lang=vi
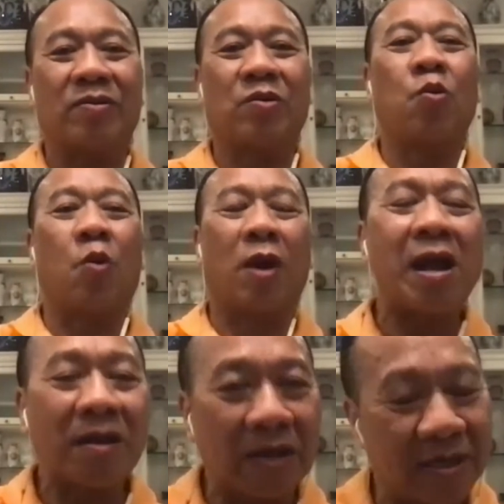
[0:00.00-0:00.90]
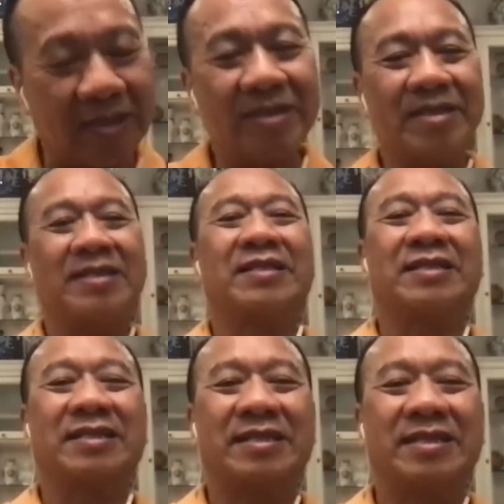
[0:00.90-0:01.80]
của các
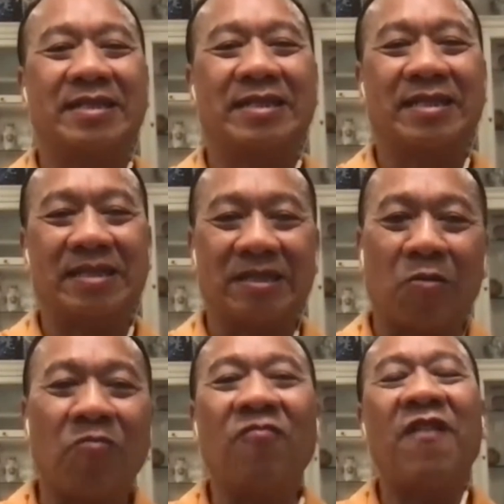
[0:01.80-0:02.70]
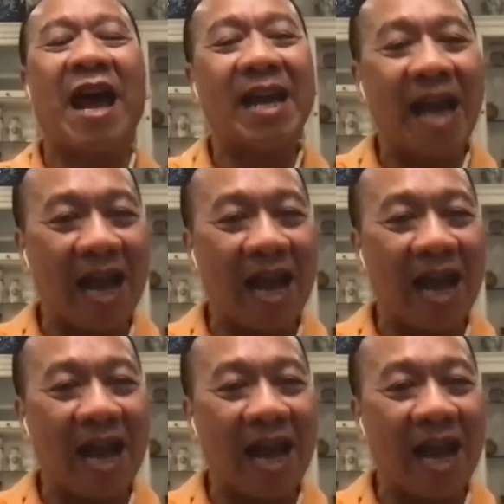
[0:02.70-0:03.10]
dòng phái khác